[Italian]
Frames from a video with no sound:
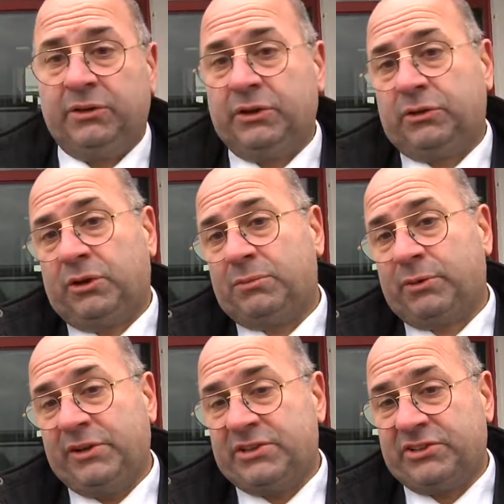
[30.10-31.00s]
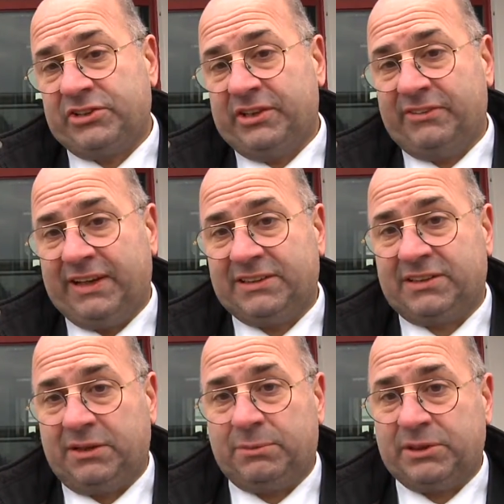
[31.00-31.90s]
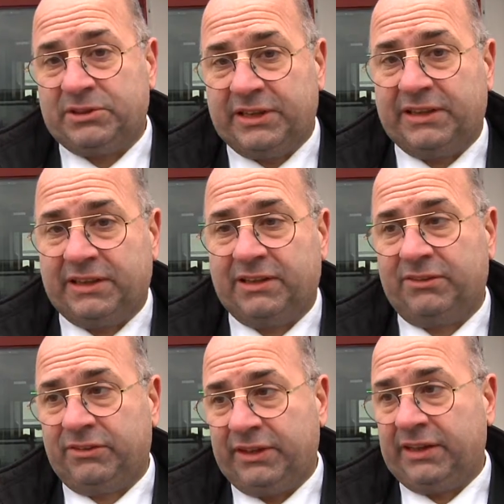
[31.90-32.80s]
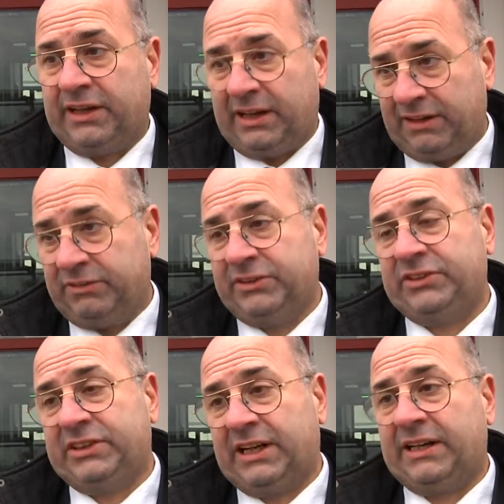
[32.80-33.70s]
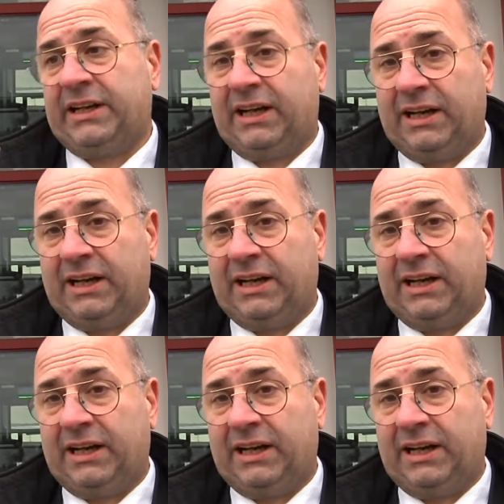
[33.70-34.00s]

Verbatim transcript: e ho detto la provincia ci deve essere, il presidente deve venire a visitare